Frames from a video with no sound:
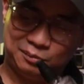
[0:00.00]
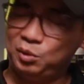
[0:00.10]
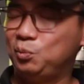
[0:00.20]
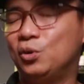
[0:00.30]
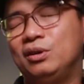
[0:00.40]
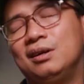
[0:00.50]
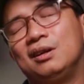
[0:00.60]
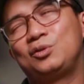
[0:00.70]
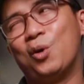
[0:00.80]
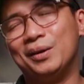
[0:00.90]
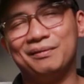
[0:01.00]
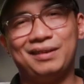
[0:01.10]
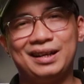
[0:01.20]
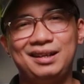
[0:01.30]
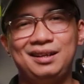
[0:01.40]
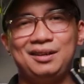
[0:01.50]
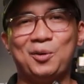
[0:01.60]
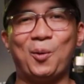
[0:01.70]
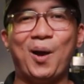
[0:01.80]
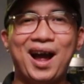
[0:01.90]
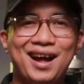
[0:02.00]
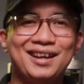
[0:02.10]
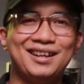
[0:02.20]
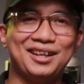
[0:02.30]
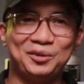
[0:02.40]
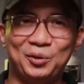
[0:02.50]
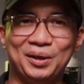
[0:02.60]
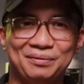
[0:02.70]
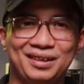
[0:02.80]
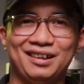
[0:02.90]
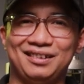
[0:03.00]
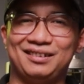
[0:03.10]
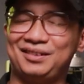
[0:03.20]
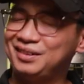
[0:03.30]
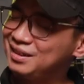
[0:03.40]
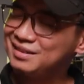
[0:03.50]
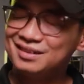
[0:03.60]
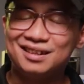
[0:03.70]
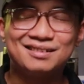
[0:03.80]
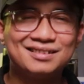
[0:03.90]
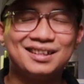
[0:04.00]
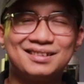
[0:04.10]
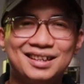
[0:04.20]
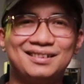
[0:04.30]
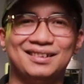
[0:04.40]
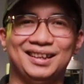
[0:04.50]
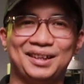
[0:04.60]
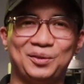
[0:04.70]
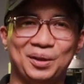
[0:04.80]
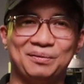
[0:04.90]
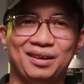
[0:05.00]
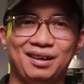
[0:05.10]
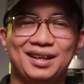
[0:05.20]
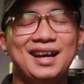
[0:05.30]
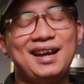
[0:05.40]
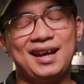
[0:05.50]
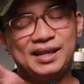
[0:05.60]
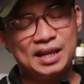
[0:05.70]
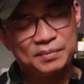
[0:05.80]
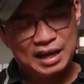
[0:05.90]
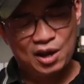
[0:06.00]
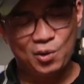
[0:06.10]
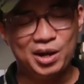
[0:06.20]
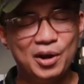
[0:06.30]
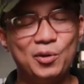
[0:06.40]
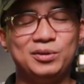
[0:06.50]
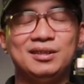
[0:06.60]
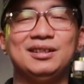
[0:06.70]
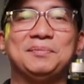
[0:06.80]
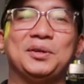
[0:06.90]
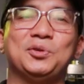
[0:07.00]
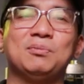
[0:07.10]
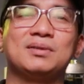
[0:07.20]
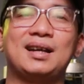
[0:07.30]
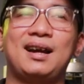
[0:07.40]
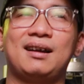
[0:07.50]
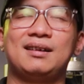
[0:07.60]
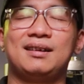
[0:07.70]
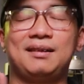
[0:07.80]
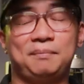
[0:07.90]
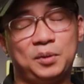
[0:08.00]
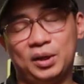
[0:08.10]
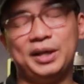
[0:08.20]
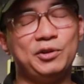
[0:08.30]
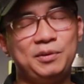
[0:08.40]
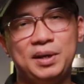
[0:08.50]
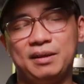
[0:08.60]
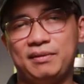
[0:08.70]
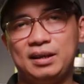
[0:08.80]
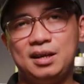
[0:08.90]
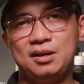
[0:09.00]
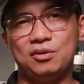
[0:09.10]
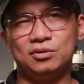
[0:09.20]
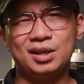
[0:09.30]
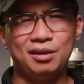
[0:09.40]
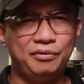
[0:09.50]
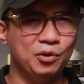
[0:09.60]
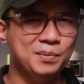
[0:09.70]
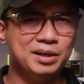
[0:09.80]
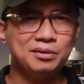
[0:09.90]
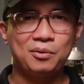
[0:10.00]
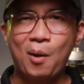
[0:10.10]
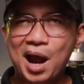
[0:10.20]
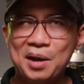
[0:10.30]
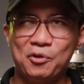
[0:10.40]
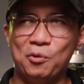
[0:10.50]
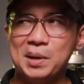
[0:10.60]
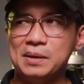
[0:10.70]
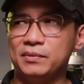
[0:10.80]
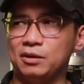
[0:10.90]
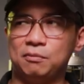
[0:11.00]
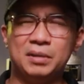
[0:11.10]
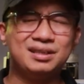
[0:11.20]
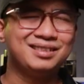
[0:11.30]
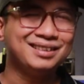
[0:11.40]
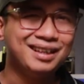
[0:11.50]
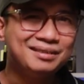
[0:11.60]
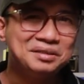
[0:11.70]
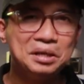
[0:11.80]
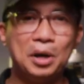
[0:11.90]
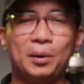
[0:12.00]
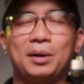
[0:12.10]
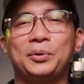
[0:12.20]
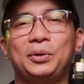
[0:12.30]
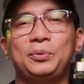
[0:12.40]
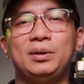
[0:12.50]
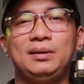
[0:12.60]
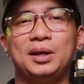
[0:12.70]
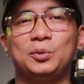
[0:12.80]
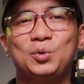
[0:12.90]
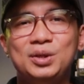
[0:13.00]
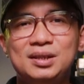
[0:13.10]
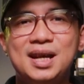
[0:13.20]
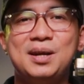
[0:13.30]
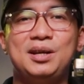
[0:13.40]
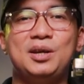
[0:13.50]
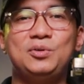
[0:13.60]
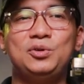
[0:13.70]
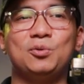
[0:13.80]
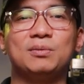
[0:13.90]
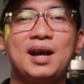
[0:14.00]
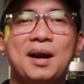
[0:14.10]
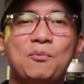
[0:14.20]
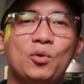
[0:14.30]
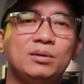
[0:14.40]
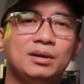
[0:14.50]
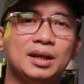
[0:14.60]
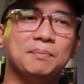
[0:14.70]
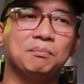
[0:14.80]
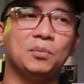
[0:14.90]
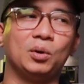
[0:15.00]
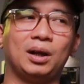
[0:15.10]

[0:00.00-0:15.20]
một mùi hương thuần vani quá là tuyệt vời rất rất rất rất là tuyệt vời anh em nào nếu như mà chúng ta mọi người đều nên biết là vani nó rất là phổ biến nó quá là phổ biến mà nó mix rất rất nhiều các nốt nguyên liệu tuy nhiên nếu như chúng ta muốn tìm một